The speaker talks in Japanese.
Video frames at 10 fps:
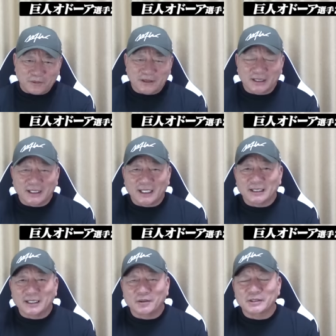プン戦で
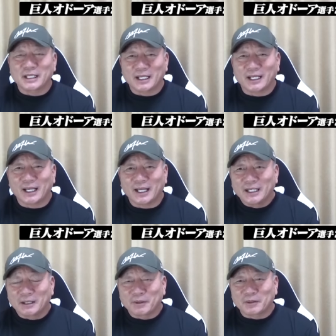判断をされ
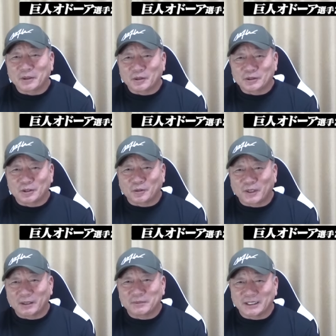やっぱこうちょっと
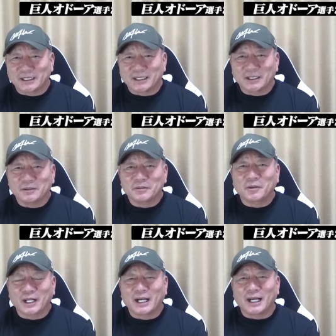ファームにっていう
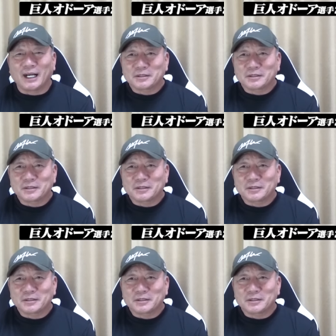のが